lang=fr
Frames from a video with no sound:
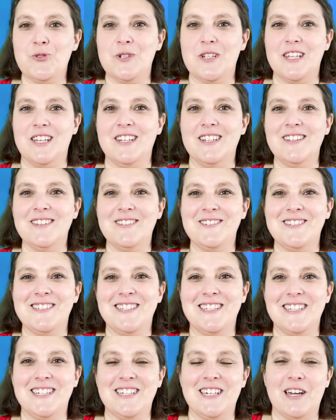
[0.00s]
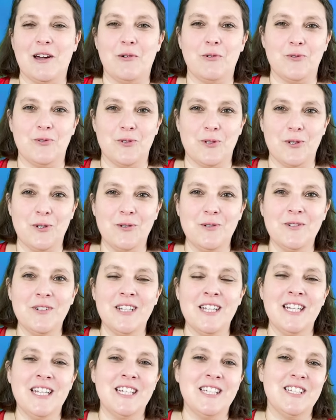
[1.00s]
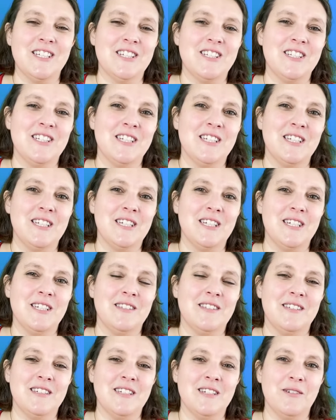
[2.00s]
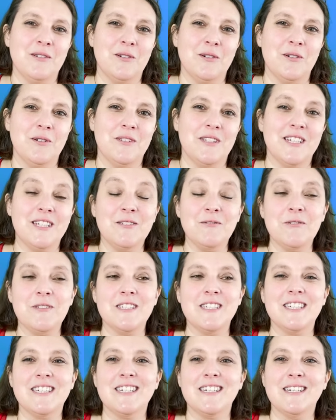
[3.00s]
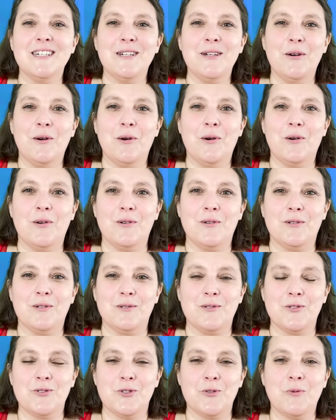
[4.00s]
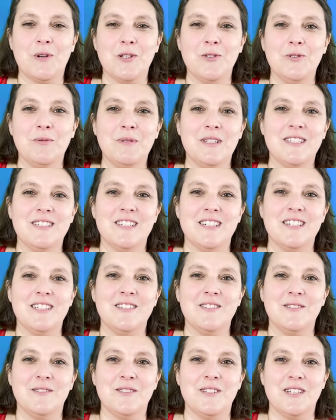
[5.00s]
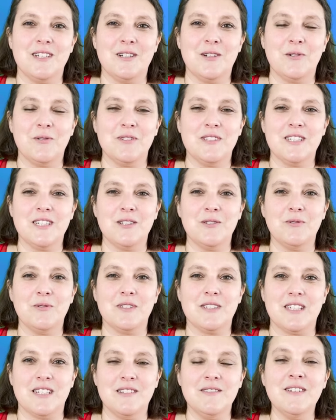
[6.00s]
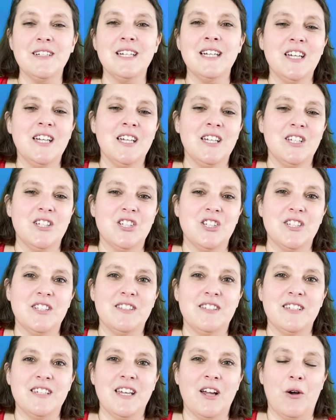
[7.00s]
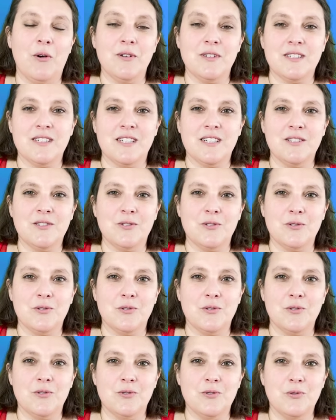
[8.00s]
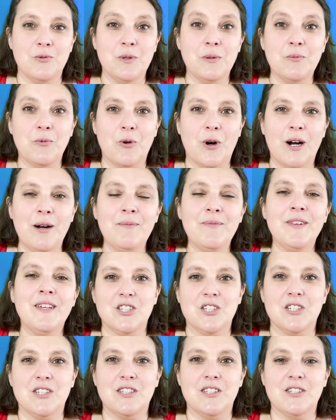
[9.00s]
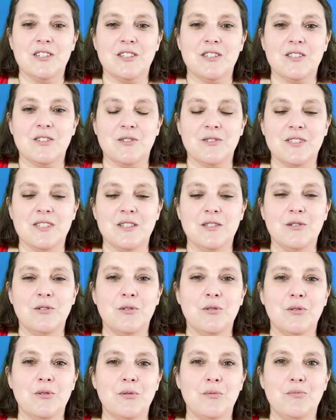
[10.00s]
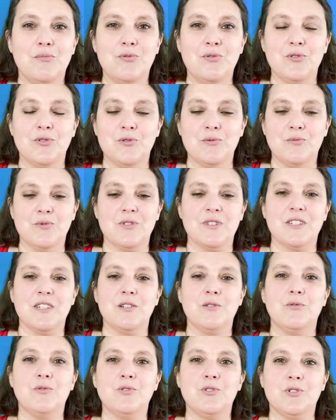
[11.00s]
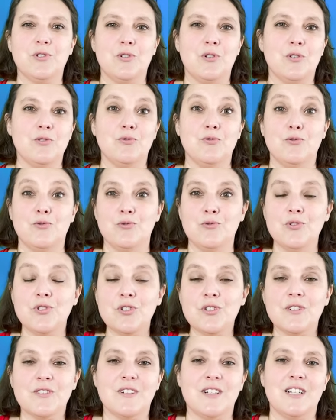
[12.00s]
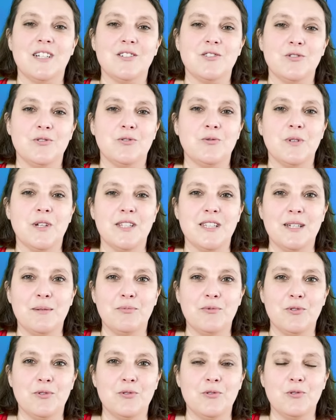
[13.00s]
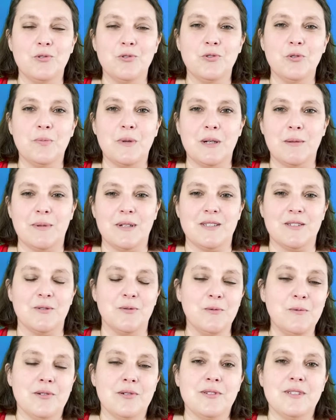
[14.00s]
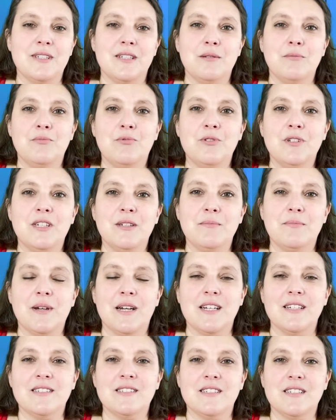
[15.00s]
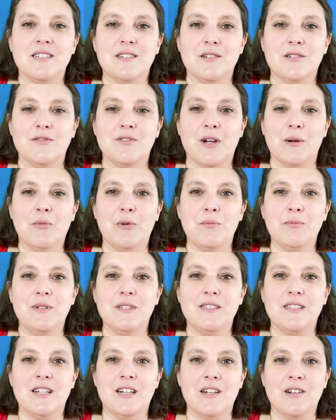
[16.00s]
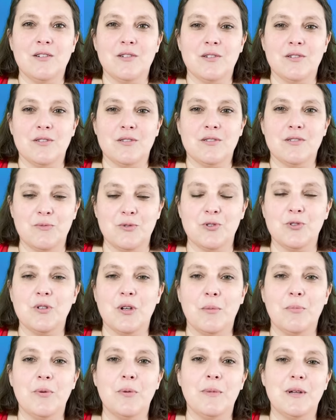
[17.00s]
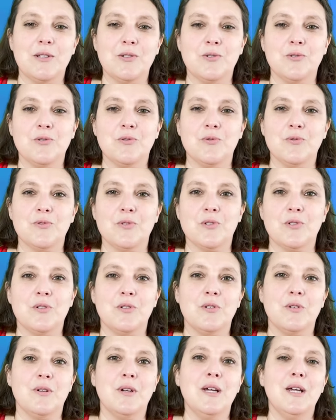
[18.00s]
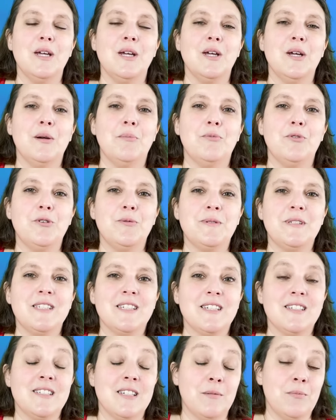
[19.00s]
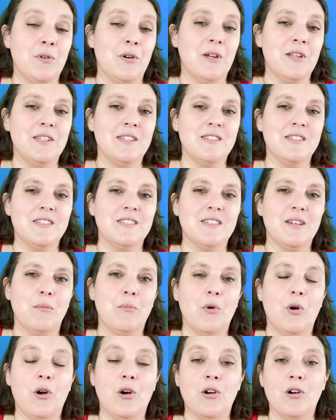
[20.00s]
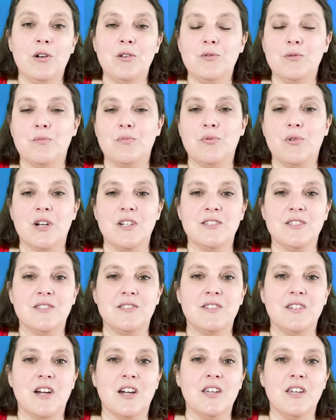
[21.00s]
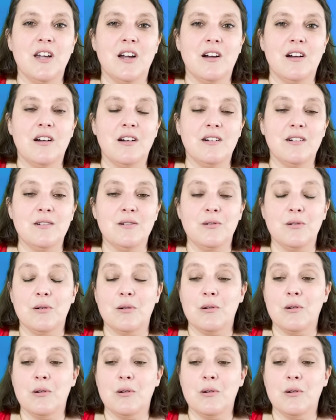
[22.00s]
Juliette, j'ai 40 ans. J'ai été euh, diagnostiquée en juin 2016 d'un cancer du sein J'étais enceinte euh, de 8 mois. J'ai des senti une euh, boule sous mon sein gauche lors d'une douche. Voilà, je suis adepte de l'autopalpation. Euh, cette boule qui me paraissait vraiment bizarre, je me suis un peu battue contre mon obstétricienne pour avoir des examens. Donc pour elle, c'était rien.